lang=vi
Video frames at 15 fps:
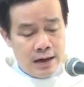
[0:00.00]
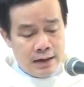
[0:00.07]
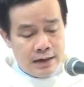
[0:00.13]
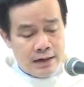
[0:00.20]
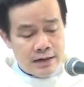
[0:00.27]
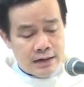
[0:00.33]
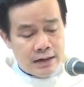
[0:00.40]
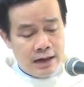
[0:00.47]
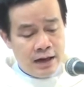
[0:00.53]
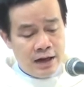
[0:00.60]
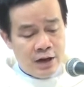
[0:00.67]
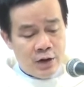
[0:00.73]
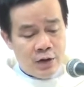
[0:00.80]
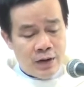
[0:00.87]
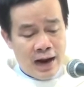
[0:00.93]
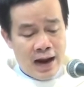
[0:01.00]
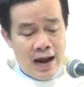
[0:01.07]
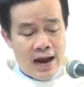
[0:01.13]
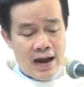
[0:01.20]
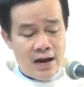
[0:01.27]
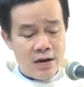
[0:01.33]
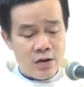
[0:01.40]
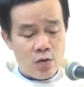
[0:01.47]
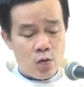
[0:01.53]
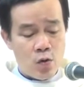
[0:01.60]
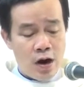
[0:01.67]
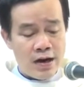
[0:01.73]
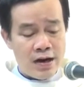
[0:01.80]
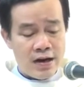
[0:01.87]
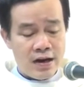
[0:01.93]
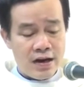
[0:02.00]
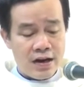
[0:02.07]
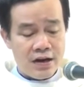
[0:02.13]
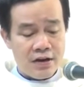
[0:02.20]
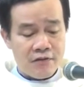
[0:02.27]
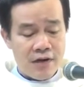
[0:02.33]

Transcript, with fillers: Đức Leo cả qua đời